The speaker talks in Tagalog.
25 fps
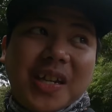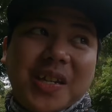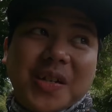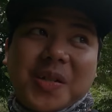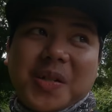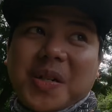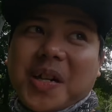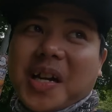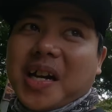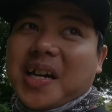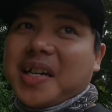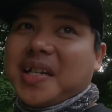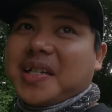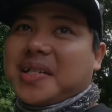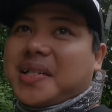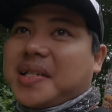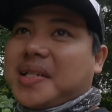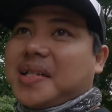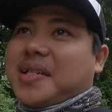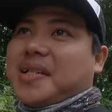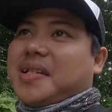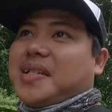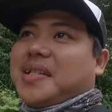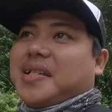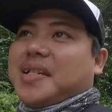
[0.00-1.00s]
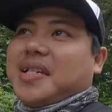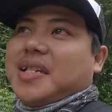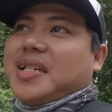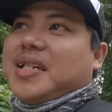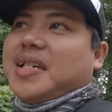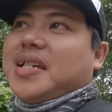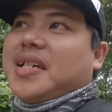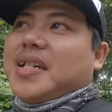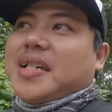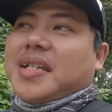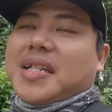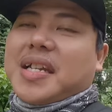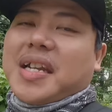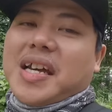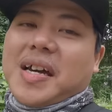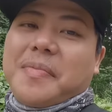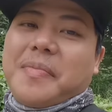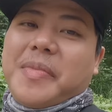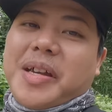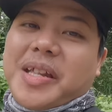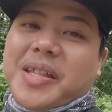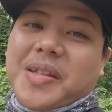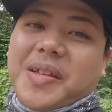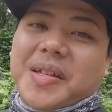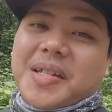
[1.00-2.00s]
sa inyo, guys.
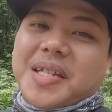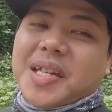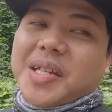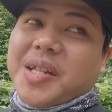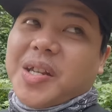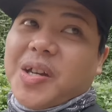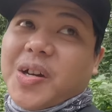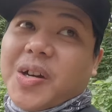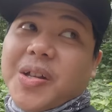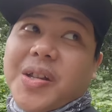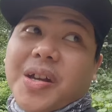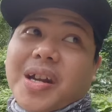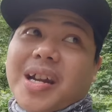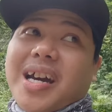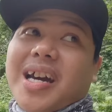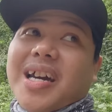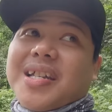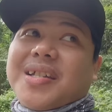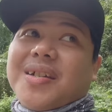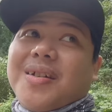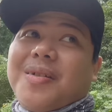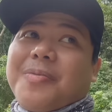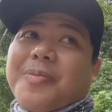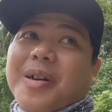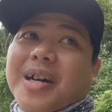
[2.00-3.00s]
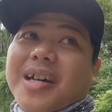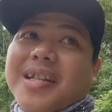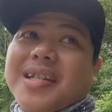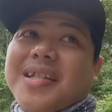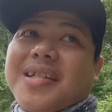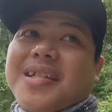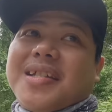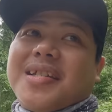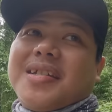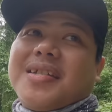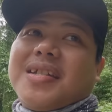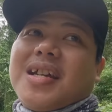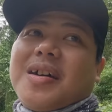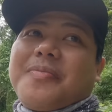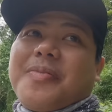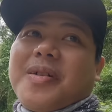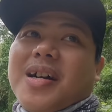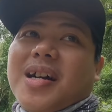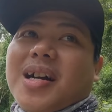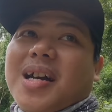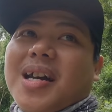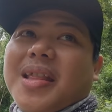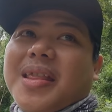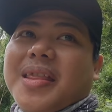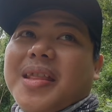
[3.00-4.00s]
Salamat din sa deodorizer vibes.
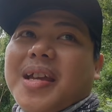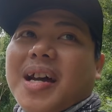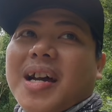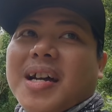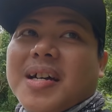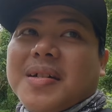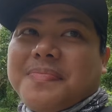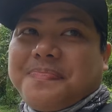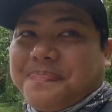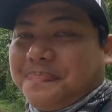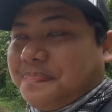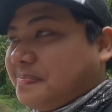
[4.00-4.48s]
Napakaganda